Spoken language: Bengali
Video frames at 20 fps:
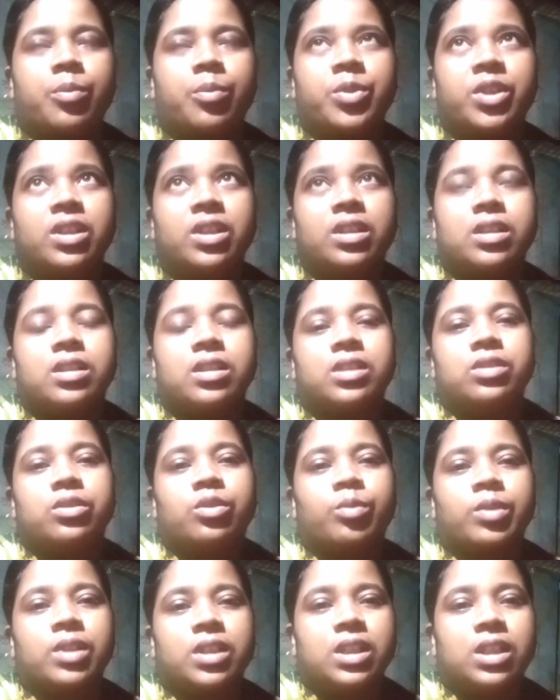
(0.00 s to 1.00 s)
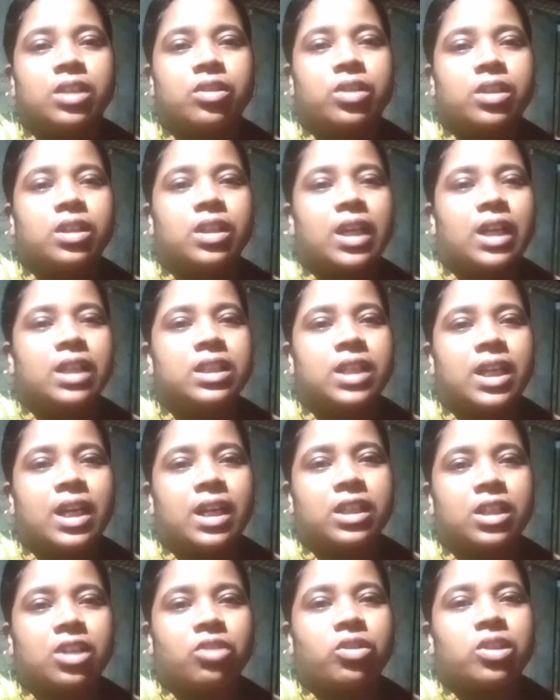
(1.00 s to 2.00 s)
আমি তোমাদের কাছে
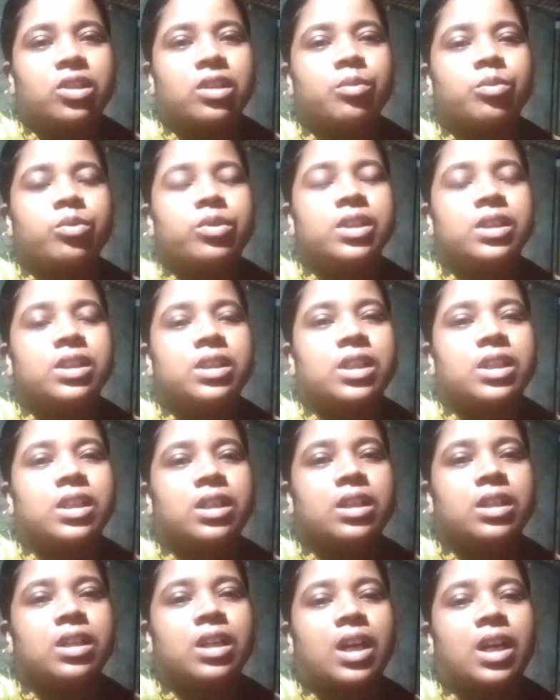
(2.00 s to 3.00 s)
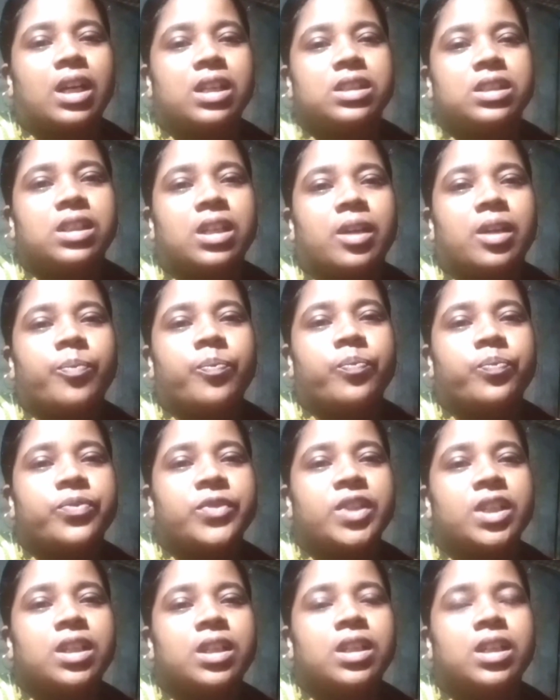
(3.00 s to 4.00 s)
একটা কথা বলতে আসলাম
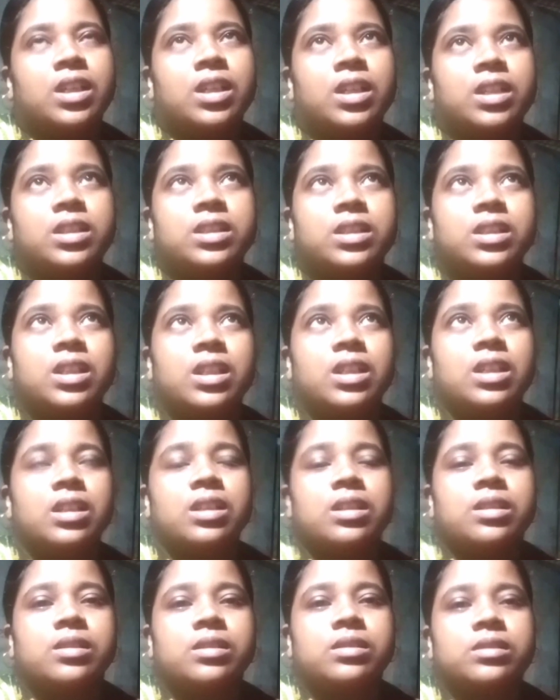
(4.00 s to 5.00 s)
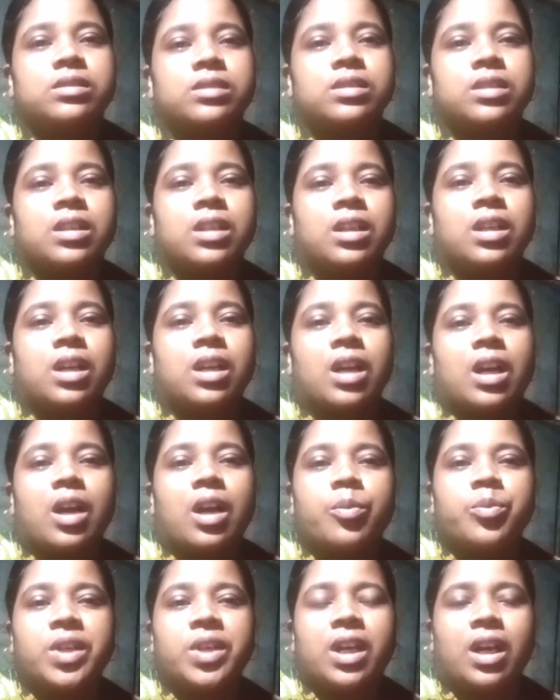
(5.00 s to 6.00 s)
যে
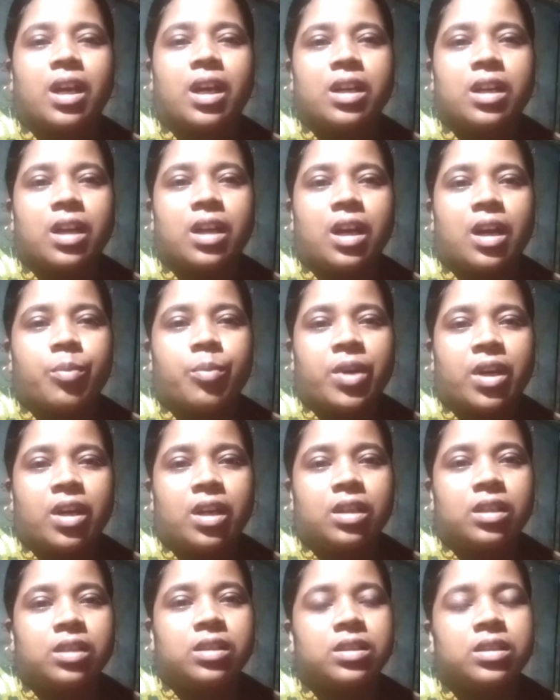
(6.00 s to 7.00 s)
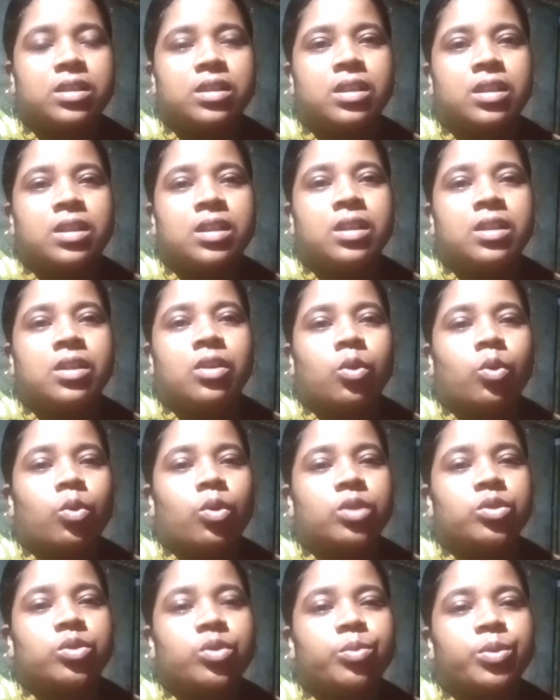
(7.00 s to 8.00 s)
আমি আর আমার
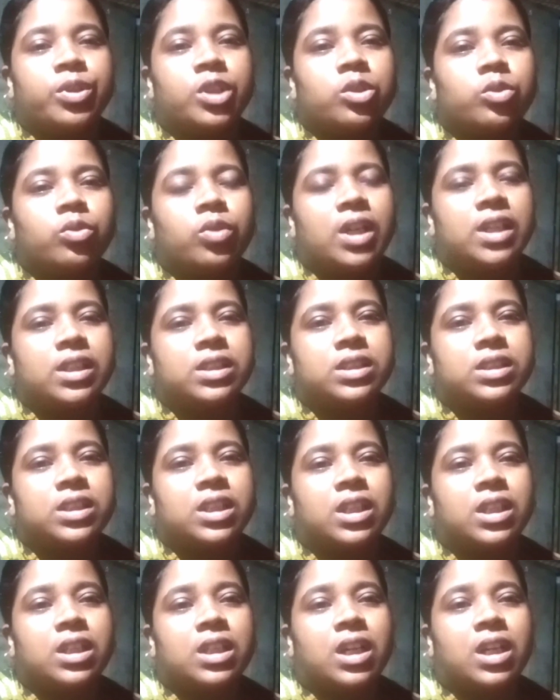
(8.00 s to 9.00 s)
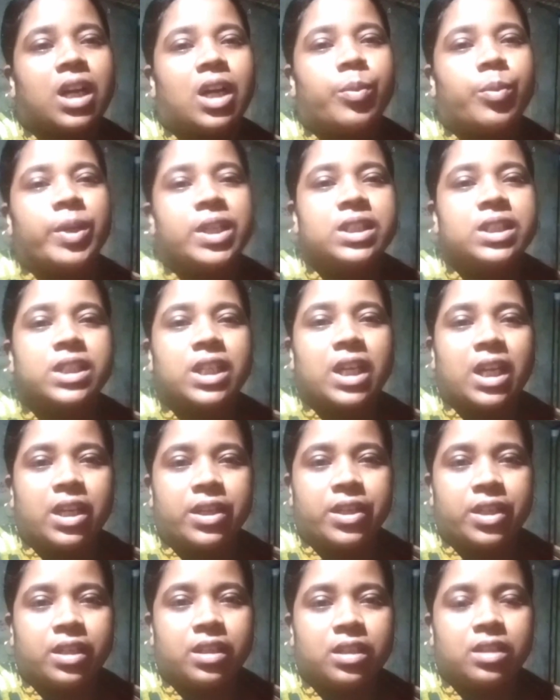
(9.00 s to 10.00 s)
কত ভিউ আসছে আমার
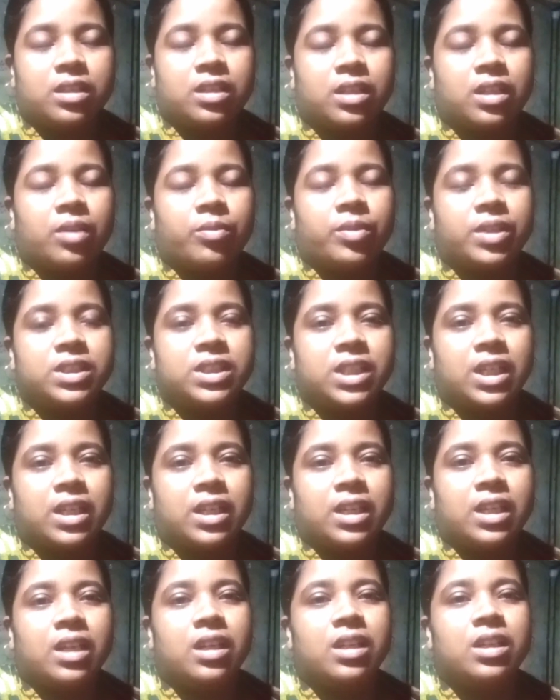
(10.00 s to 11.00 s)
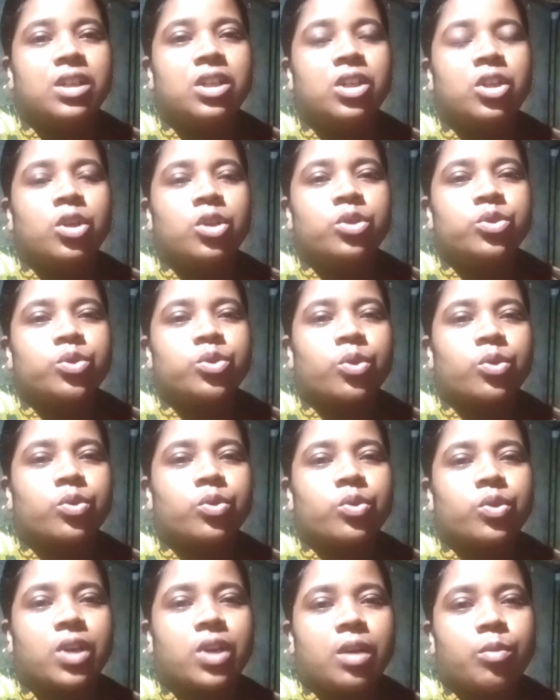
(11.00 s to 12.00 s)
চ্যানেল আমার চ্যানেল ছোট
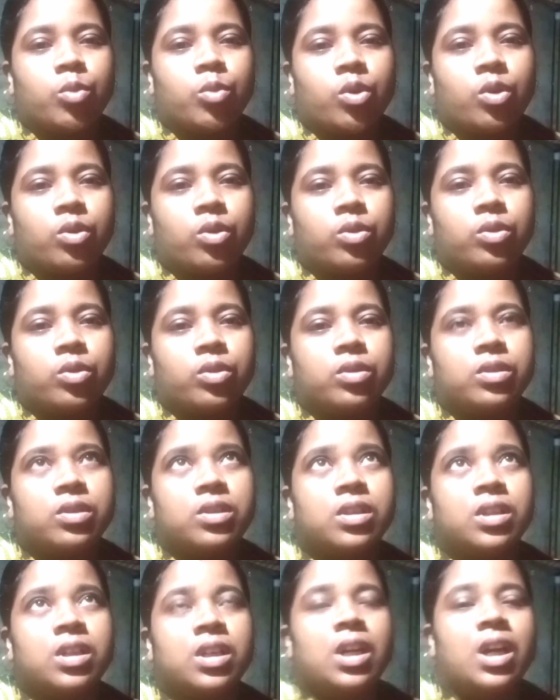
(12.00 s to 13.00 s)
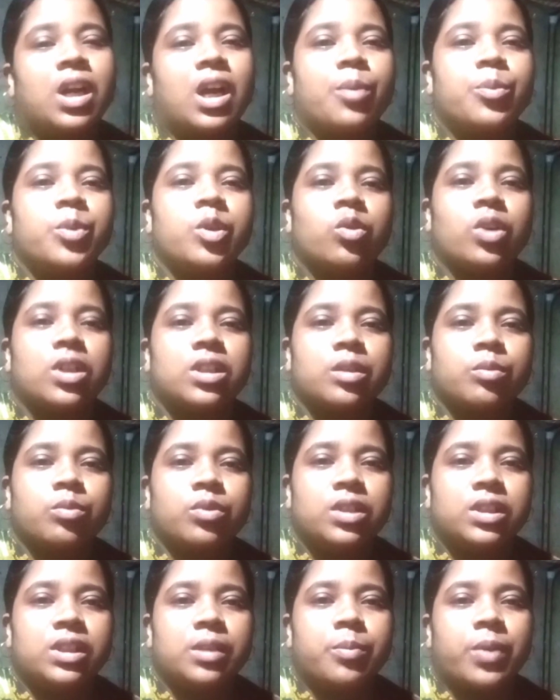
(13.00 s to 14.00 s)
না বড় আমি কথা
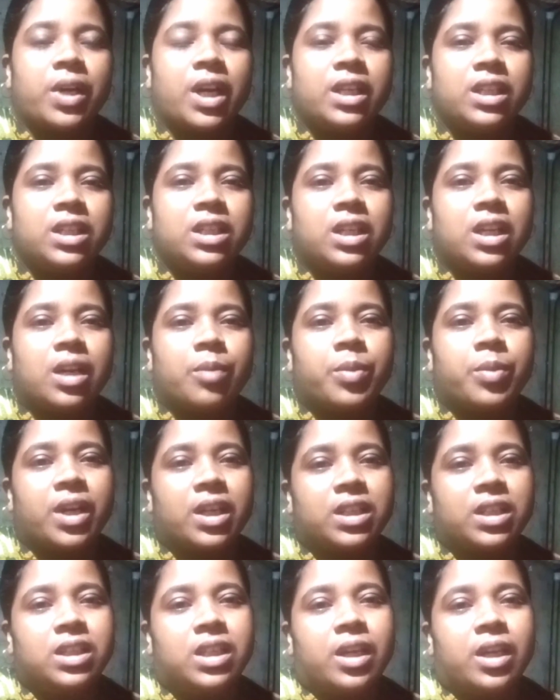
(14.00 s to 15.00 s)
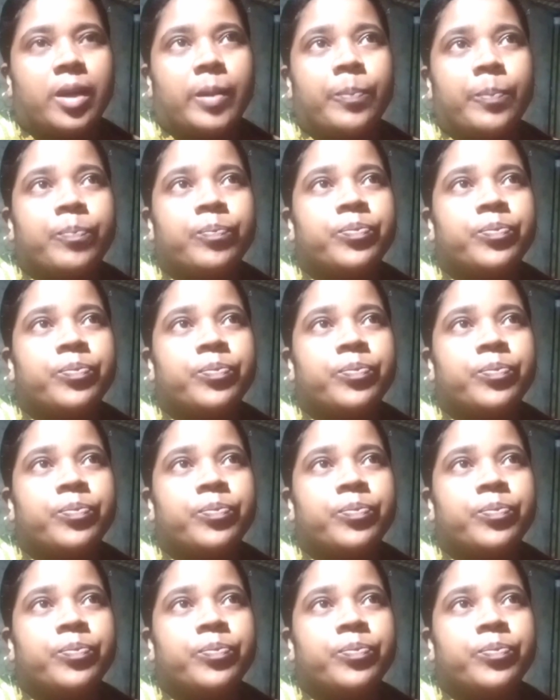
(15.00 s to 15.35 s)
বলতে পারি না পারি না